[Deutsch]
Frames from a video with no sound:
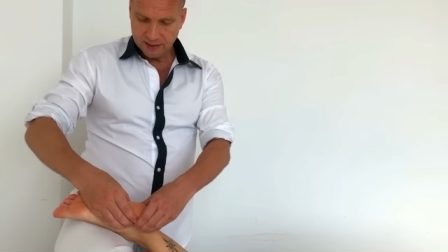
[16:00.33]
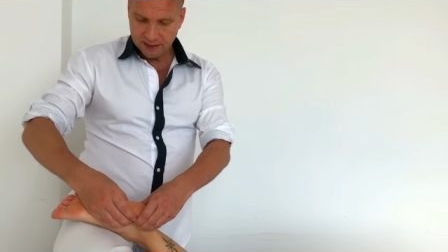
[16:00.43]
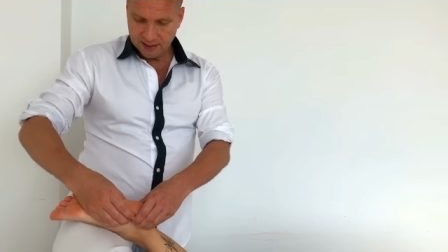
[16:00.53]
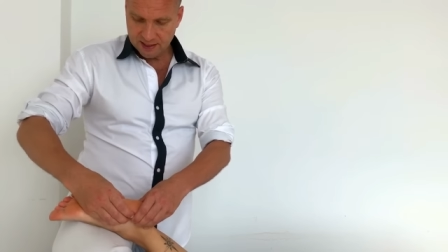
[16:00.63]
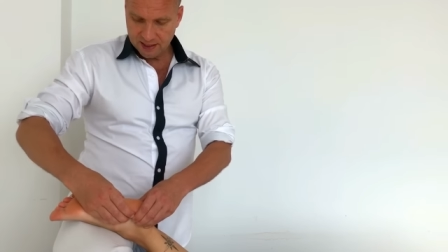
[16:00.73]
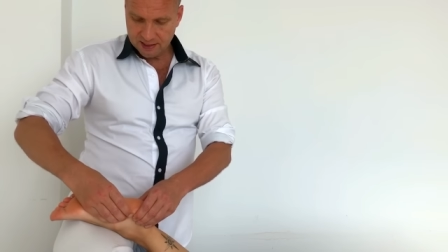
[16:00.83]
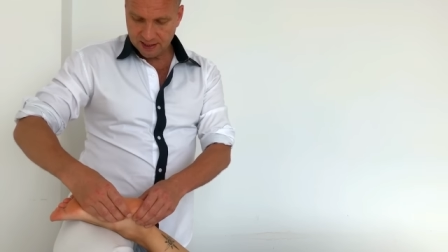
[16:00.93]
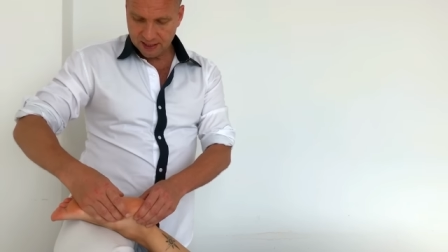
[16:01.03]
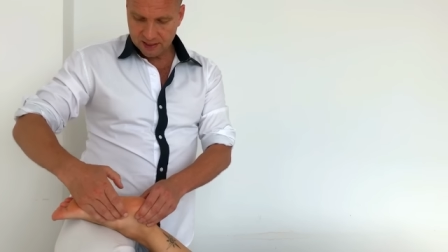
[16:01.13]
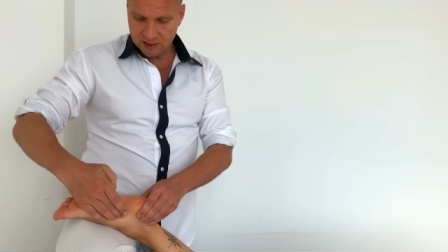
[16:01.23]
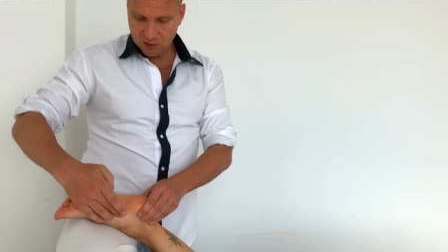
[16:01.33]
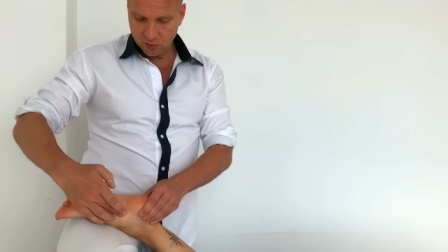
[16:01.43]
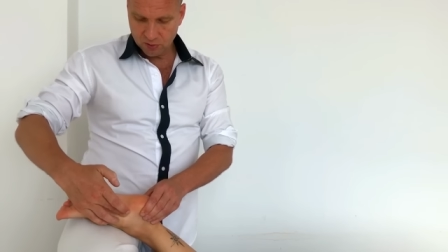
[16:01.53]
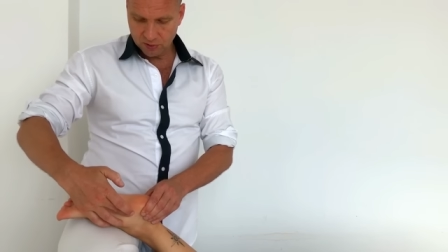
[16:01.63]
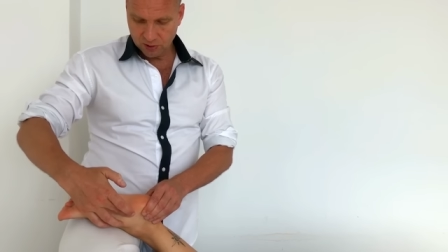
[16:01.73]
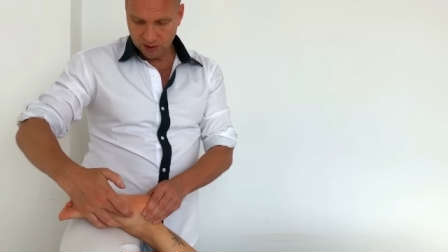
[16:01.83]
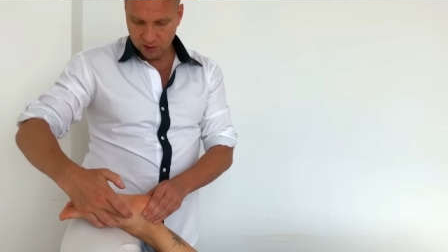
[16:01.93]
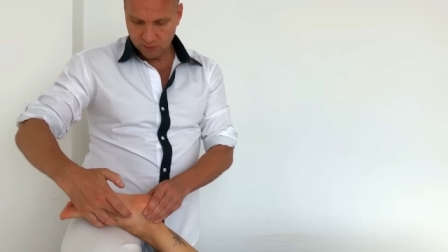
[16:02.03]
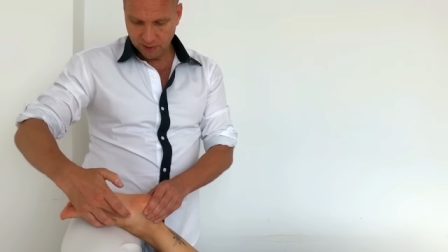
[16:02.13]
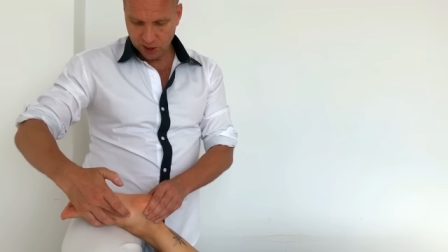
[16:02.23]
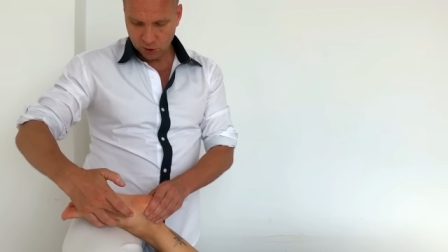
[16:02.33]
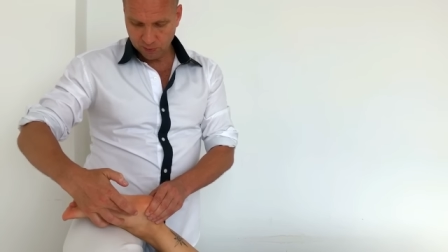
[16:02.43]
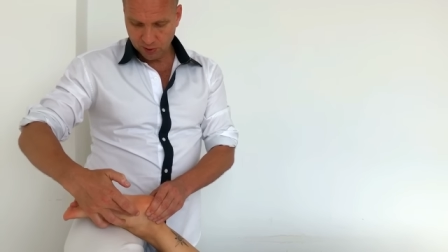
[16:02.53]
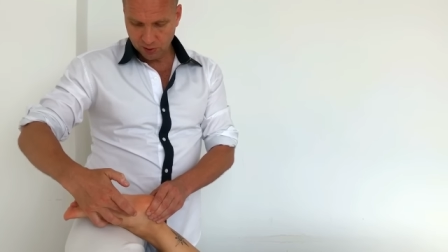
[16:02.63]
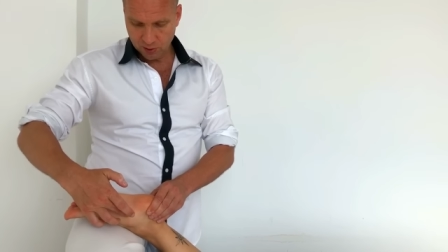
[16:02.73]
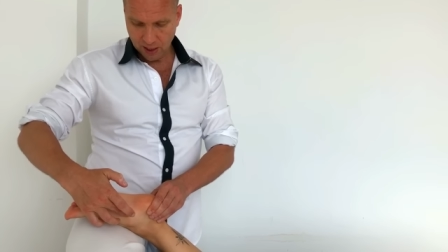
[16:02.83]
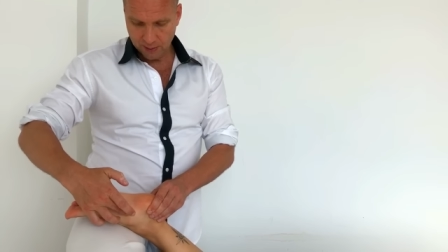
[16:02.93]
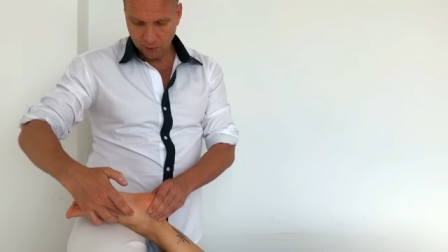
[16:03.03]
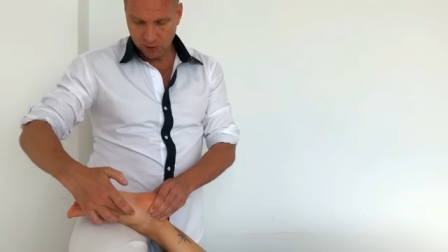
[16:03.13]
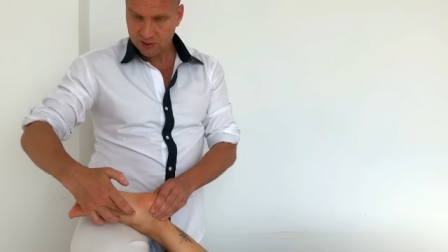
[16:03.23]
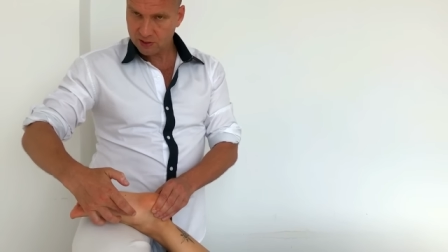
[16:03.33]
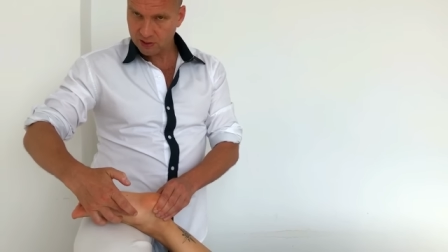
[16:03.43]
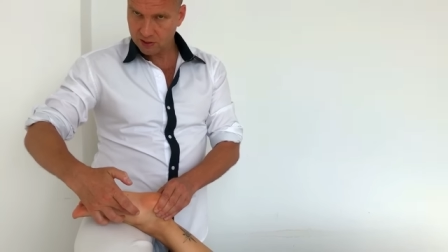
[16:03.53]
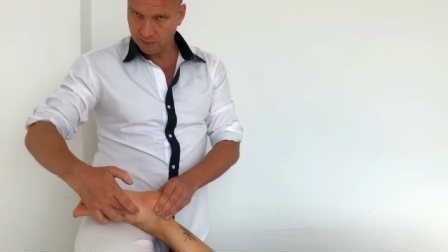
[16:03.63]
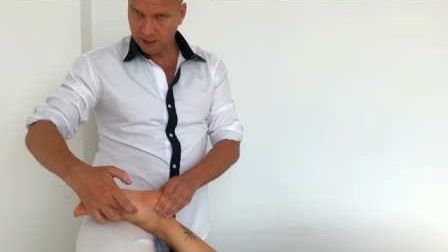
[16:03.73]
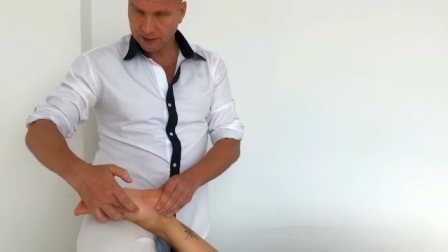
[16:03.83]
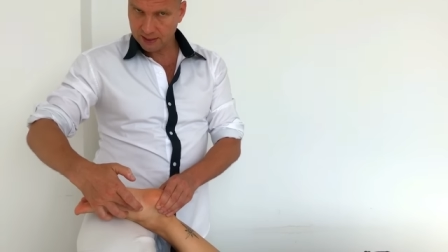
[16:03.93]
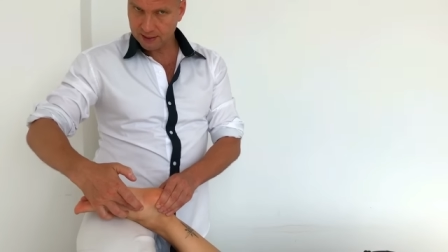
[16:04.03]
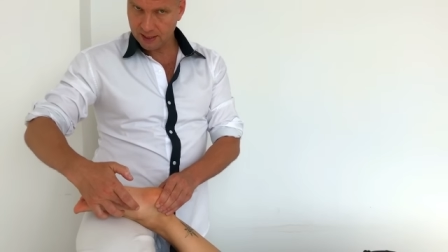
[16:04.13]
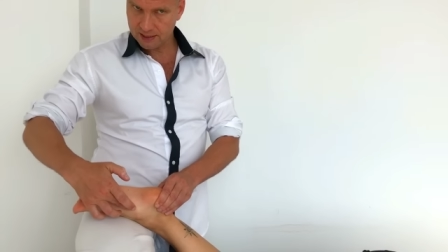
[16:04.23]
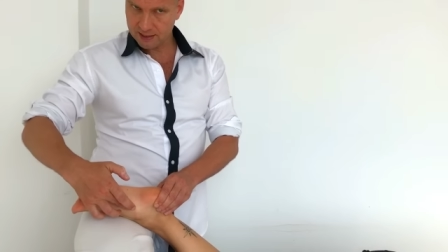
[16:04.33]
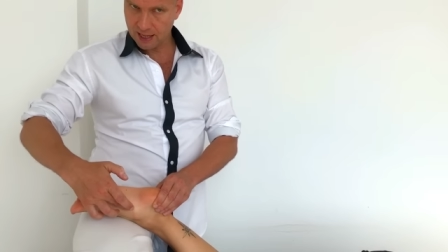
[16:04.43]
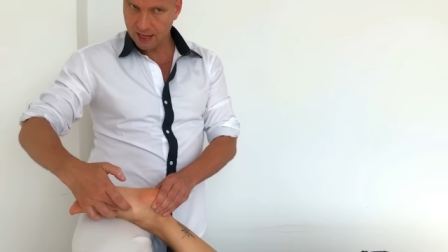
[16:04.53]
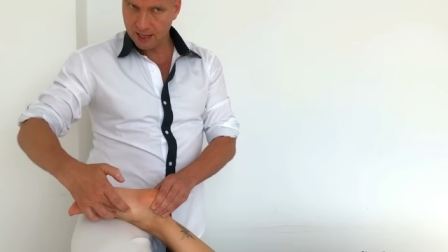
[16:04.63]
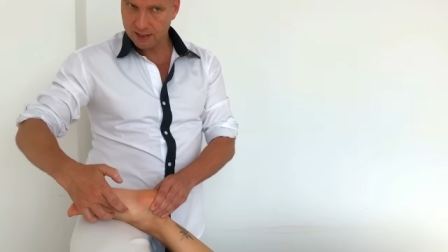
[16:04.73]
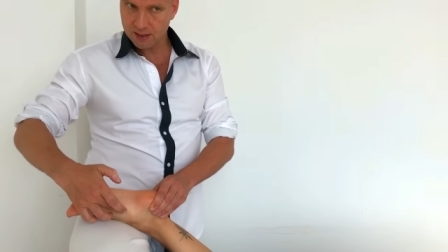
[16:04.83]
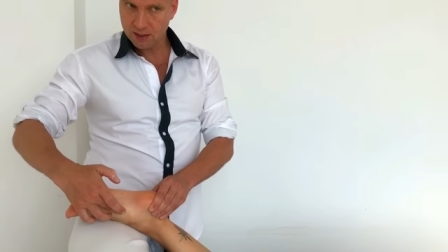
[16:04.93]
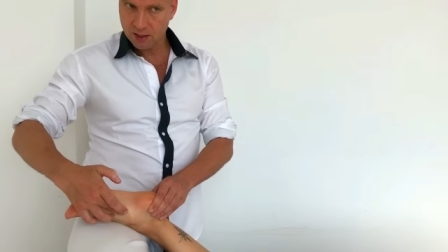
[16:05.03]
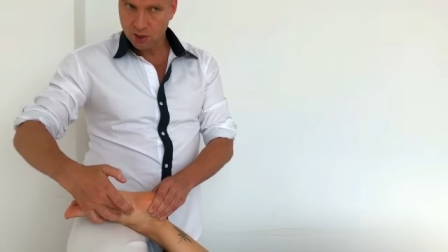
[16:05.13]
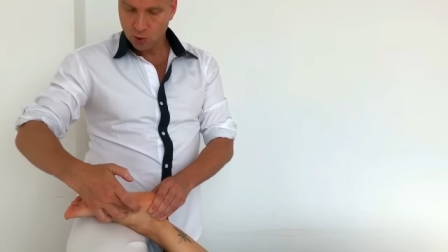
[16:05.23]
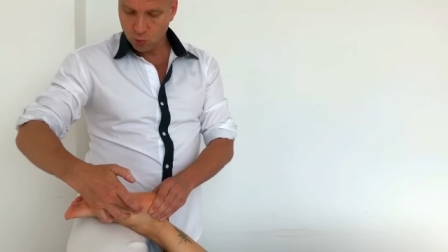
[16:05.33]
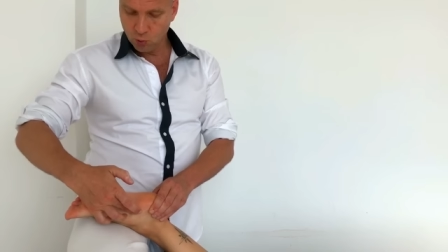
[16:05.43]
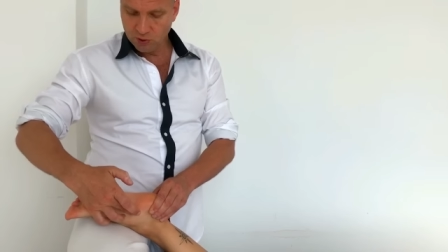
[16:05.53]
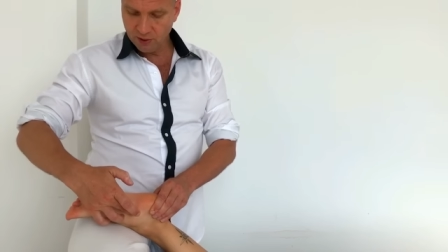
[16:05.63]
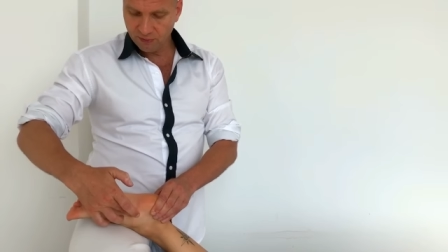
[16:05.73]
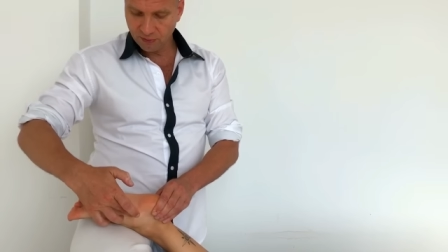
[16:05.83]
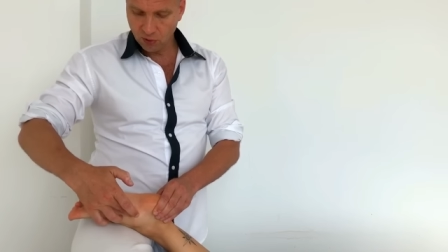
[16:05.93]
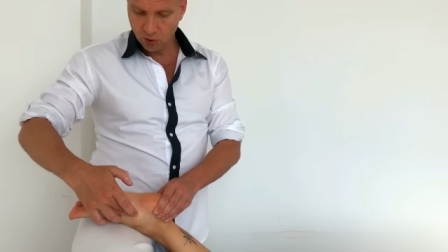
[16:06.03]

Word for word: Das ist übrigens in der Reflexzonenmassage auch die sogenannte Wirbelsäulenlinie